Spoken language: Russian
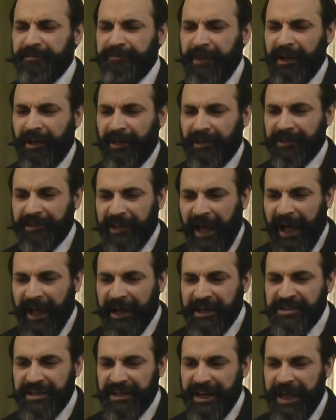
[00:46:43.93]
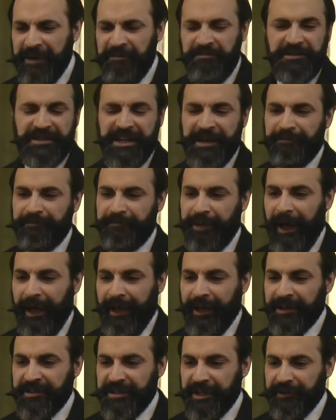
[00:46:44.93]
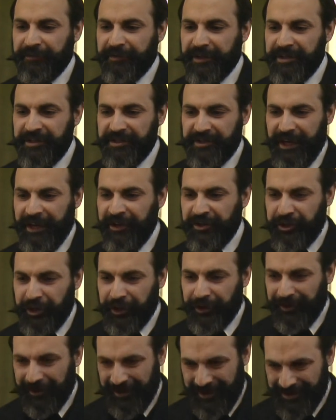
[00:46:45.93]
после всей сентиментальной лжи и глупой святости,